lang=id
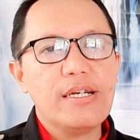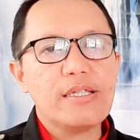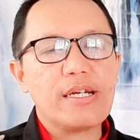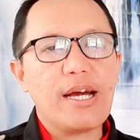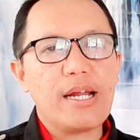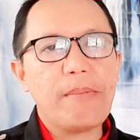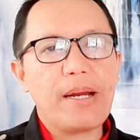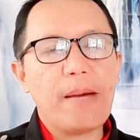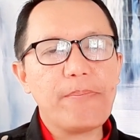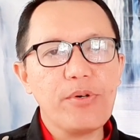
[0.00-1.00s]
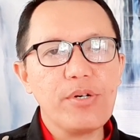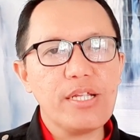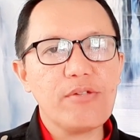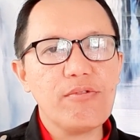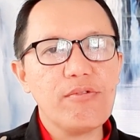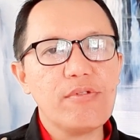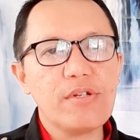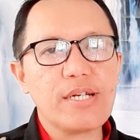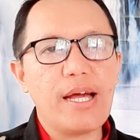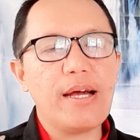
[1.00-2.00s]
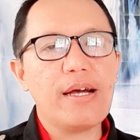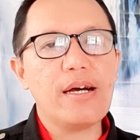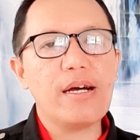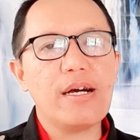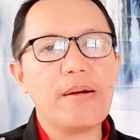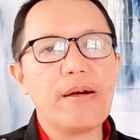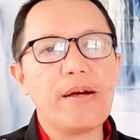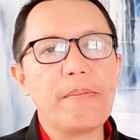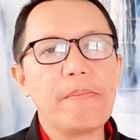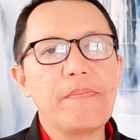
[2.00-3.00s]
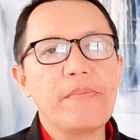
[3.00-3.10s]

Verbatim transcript: negara manapun itu tidak uh,